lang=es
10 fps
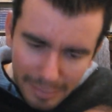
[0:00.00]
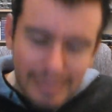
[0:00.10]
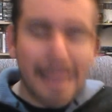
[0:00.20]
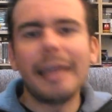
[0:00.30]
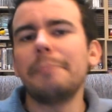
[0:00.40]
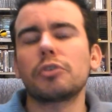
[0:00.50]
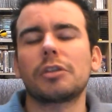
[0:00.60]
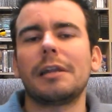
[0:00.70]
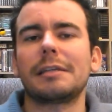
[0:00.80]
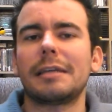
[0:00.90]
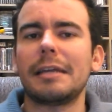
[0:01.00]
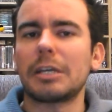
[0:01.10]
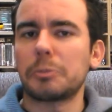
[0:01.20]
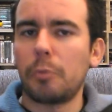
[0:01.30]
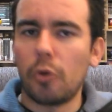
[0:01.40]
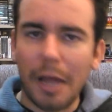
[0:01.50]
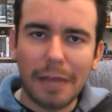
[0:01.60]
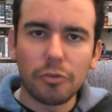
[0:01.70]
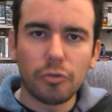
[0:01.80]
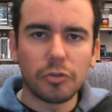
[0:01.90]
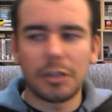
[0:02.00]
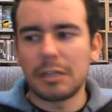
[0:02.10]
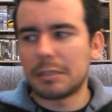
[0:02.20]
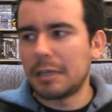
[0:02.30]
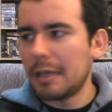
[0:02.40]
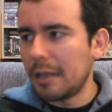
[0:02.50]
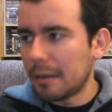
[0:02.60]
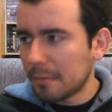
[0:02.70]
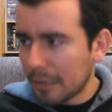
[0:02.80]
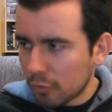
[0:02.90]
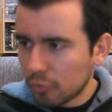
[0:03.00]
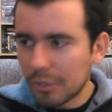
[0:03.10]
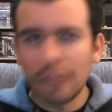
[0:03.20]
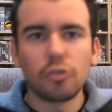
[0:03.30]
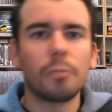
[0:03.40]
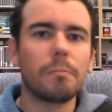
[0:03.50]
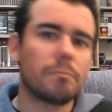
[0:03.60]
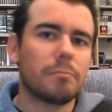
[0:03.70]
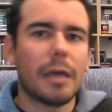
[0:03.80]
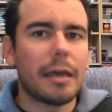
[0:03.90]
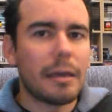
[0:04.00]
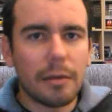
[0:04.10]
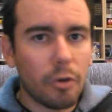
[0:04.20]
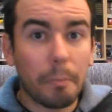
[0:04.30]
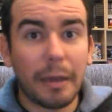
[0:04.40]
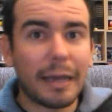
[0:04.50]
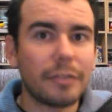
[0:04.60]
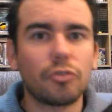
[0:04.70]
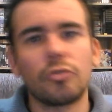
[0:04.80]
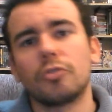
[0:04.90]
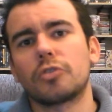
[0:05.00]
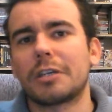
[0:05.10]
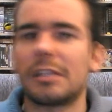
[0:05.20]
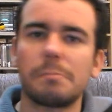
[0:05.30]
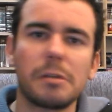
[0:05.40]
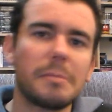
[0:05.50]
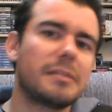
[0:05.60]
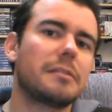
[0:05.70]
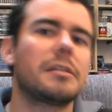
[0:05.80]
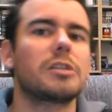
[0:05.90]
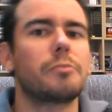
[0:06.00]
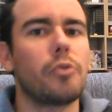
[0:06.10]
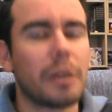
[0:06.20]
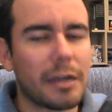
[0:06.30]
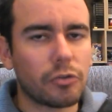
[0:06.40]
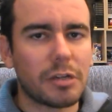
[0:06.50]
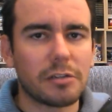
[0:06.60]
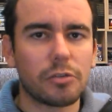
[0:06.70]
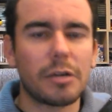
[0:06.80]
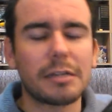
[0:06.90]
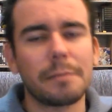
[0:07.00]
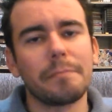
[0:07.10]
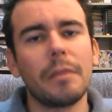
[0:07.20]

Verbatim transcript: y ahí pues tienes que ir explorando, tienes que ir encontrando eh, objetos que te permiten desbloquear otras zonas.